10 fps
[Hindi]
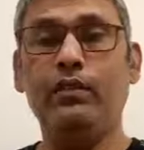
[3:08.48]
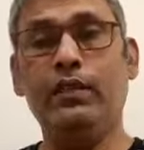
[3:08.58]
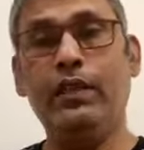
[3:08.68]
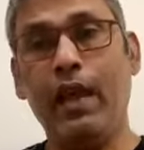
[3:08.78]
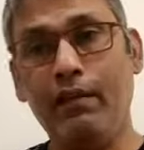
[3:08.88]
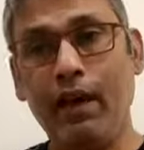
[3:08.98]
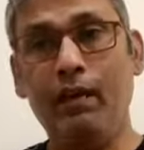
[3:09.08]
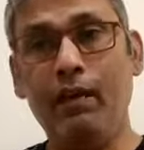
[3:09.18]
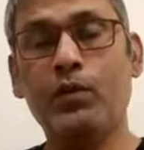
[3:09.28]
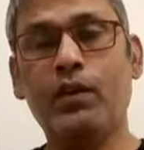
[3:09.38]
से यही वाला
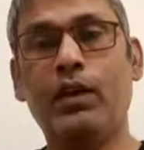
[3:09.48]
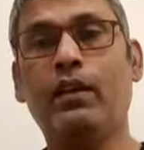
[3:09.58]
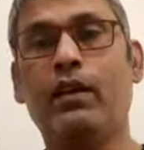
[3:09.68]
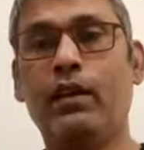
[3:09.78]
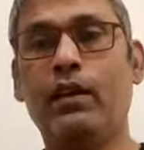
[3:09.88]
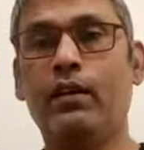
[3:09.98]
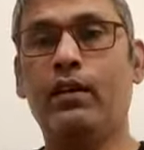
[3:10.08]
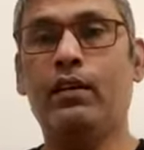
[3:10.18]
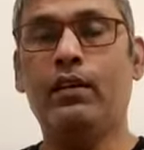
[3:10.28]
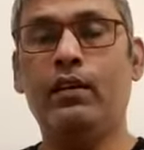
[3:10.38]
मुश्किल था
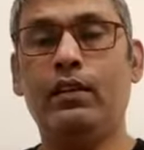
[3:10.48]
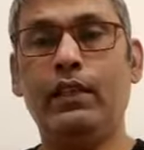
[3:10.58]
हाँ